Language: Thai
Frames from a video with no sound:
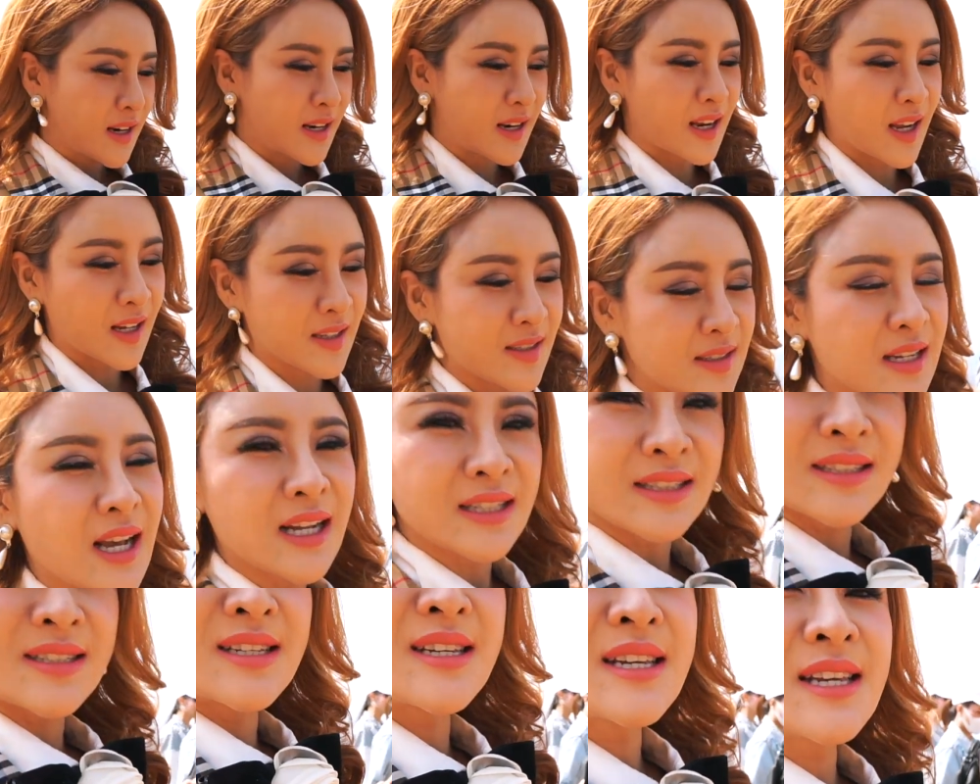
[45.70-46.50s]
หลัง
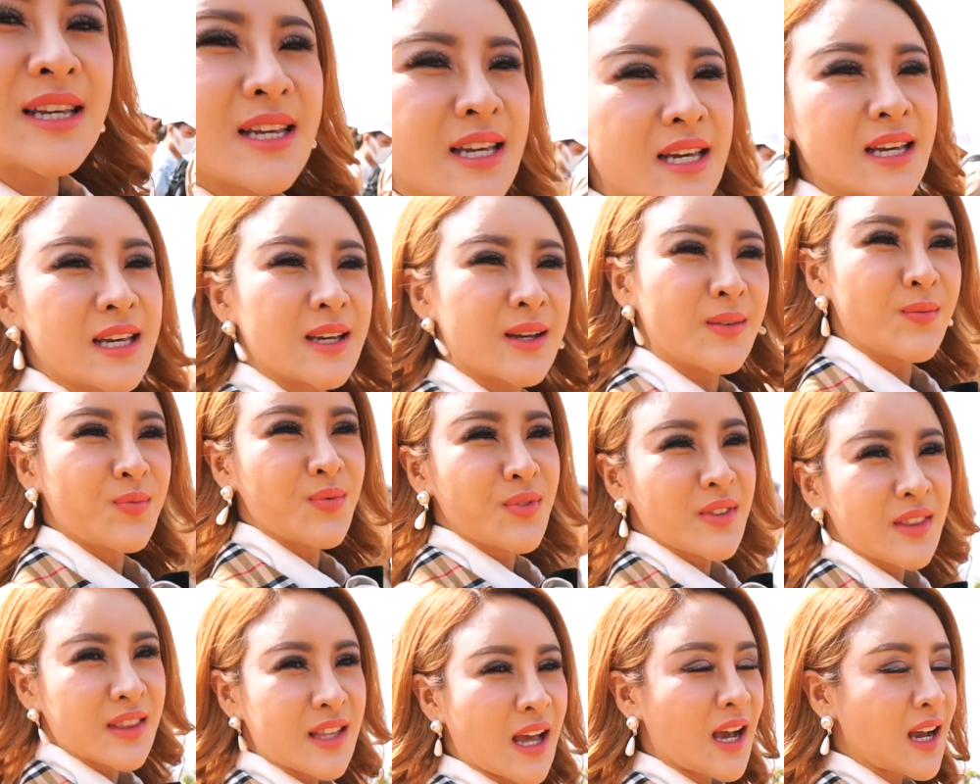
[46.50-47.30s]
จากที่
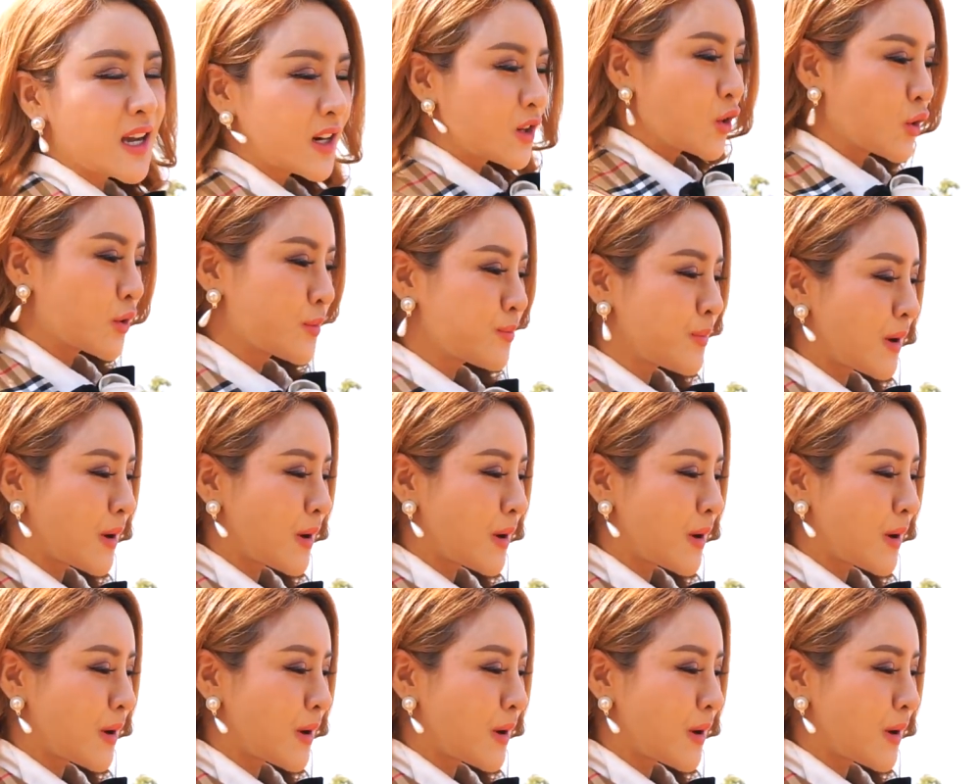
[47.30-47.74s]
นั่งรถ